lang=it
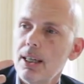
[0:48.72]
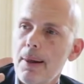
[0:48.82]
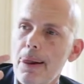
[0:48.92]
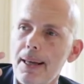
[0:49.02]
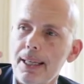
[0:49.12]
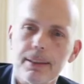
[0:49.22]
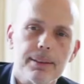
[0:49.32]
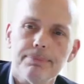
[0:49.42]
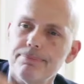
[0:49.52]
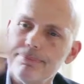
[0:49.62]
Uh,
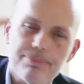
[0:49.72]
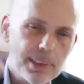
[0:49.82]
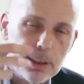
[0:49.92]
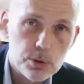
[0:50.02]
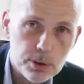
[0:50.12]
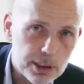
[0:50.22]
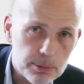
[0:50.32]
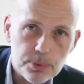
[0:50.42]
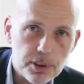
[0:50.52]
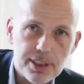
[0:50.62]
L'Industria
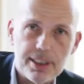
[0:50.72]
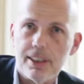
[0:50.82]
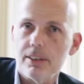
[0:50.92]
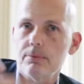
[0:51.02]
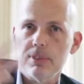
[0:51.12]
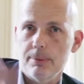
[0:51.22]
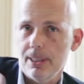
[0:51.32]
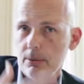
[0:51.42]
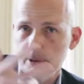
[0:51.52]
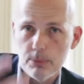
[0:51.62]
4.0 un
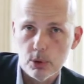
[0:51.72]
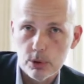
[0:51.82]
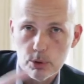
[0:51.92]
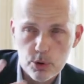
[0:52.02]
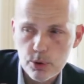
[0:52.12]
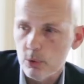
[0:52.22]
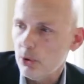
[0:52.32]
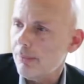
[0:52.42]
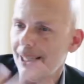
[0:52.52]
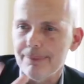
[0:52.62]
tema qui molto conosciuto,
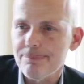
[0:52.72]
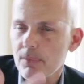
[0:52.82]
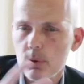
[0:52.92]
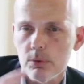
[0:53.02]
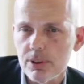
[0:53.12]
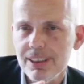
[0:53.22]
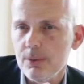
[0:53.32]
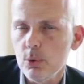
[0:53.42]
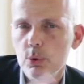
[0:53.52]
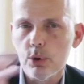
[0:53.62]
ma tu, si,
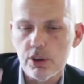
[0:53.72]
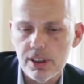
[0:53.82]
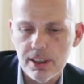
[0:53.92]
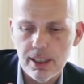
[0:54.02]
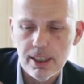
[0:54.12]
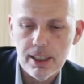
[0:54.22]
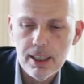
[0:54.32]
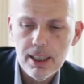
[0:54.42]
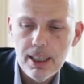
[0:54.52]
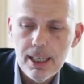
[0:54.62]
tutto si
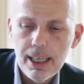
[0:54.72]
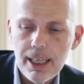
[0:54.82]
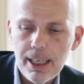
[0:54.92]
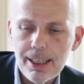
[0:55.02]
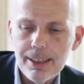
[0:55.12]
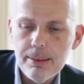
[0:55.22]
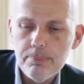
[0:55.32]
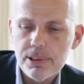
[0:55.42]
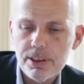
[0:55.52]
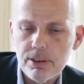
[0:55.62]
tiene e
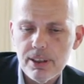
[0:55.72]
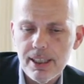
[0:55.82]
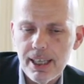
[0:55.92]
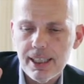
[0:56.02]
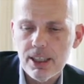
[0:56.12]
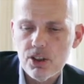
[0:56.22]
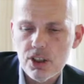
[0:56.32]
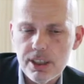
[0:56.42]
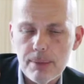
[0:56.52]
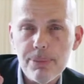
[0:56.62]
l'impressione è che ci
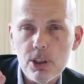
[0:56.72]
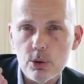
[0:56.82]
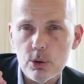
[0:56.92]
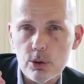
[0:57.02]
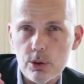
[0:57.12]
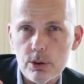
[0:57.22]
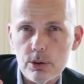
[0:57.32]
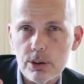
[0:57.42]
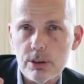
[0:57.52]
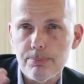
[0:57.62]
sia
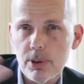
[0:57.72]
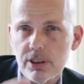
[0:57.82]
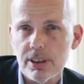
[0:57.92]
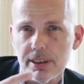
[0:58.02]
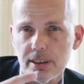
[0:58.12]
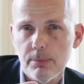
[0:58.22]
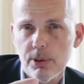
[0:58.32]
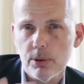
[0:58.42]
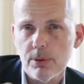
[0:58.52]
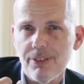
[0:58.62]
bisogno, ci possa essere
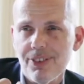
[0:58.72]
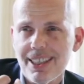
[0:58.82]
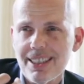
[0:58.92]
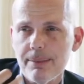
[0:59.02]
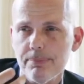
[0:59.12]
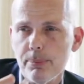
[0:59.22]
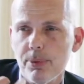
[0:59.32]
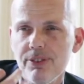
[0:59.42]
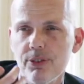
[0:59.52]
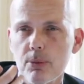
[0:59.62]
bisogno di una fase proprio
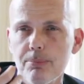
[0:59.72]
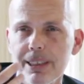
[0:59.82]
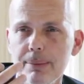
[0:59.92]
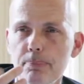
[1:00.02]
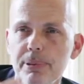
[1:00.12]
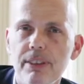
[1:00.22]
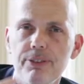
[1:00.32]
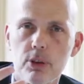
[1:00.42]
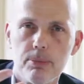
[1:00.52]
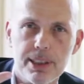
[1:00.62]
di, forma, di
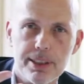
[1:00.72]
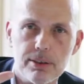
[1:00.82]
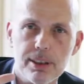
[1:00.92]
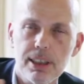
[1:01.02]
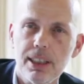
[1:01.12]
preformazione, di